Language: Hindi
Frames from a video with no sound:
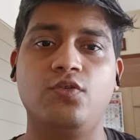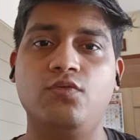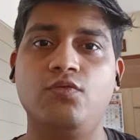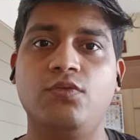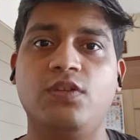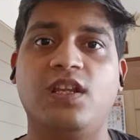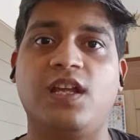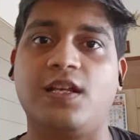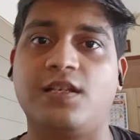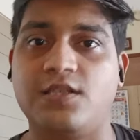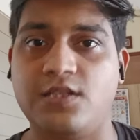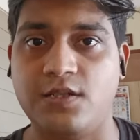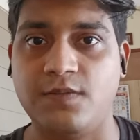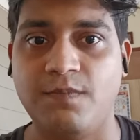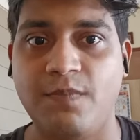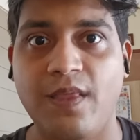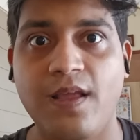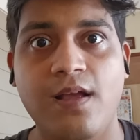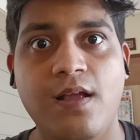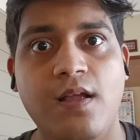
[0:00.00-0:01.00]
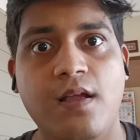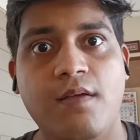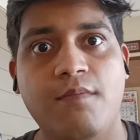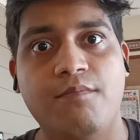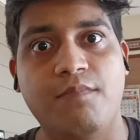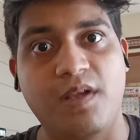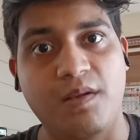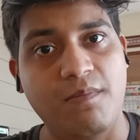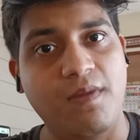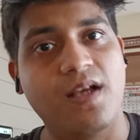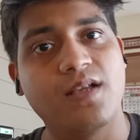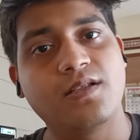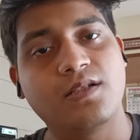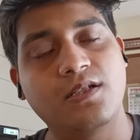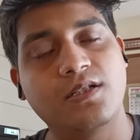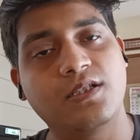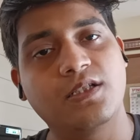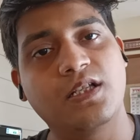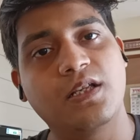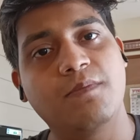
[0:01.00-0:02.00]
टू डू नेक्स्ट मैं
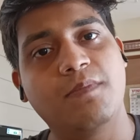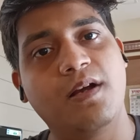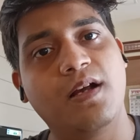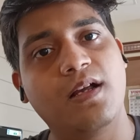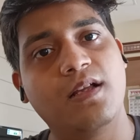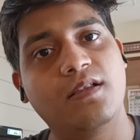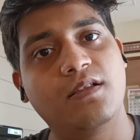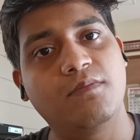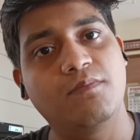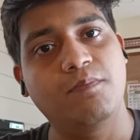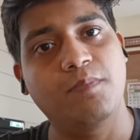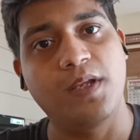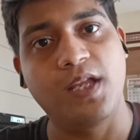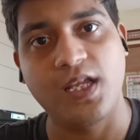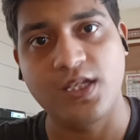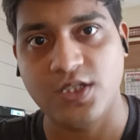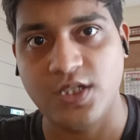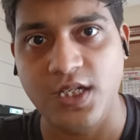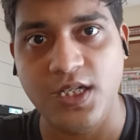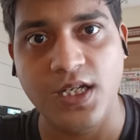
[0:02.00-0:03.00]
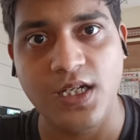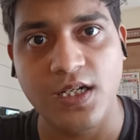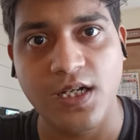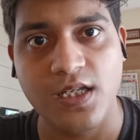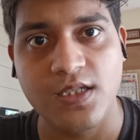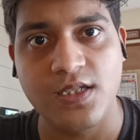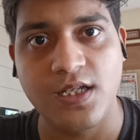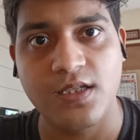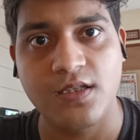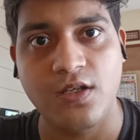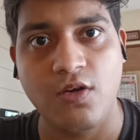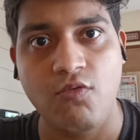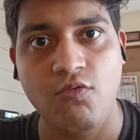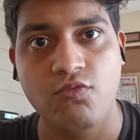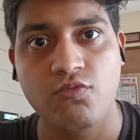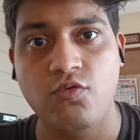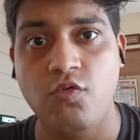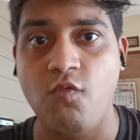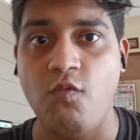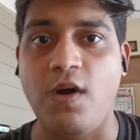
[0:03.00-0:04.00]
मास्टर्स के बाद पीएचडी करना चाहता हूँ
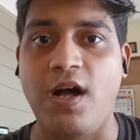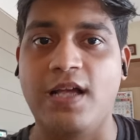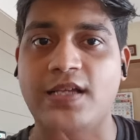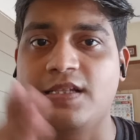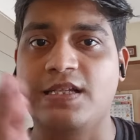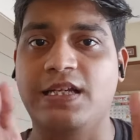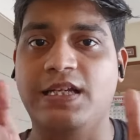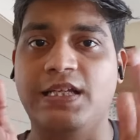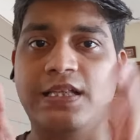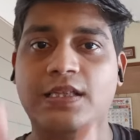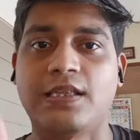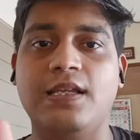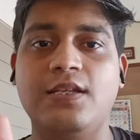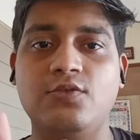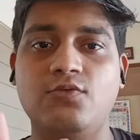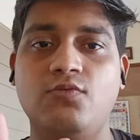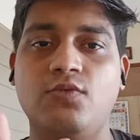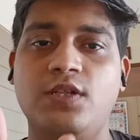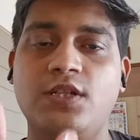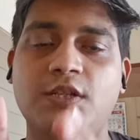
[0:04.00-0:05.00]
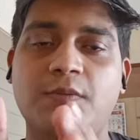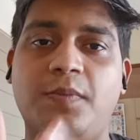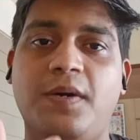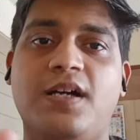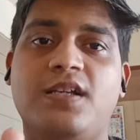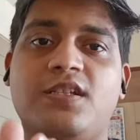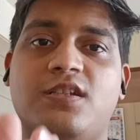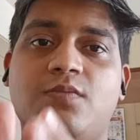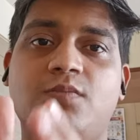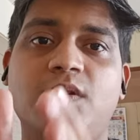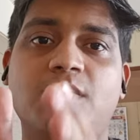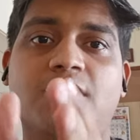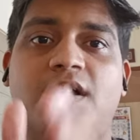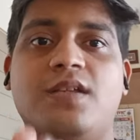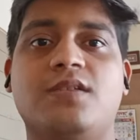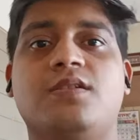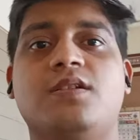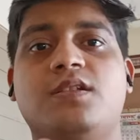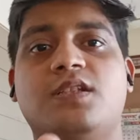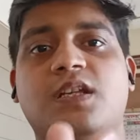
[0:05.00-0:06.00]
तो वहाँ से कितने स्टूडेंट्स पास्ट में
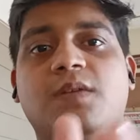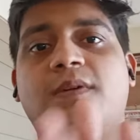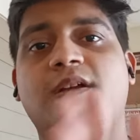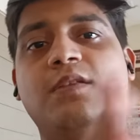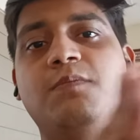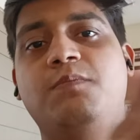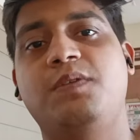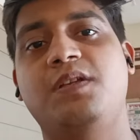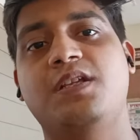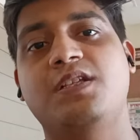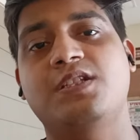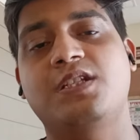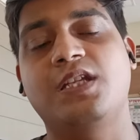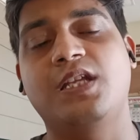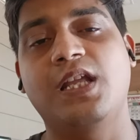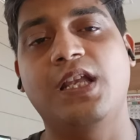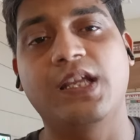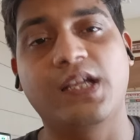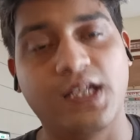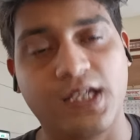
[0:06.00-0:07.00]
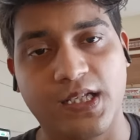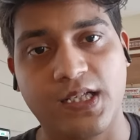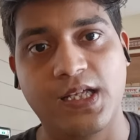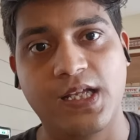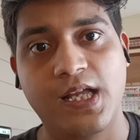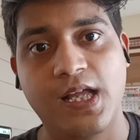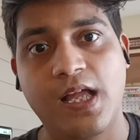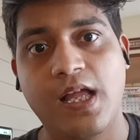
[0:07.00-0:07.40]
मास्टर्स के बाद पीएचडी के लिए गए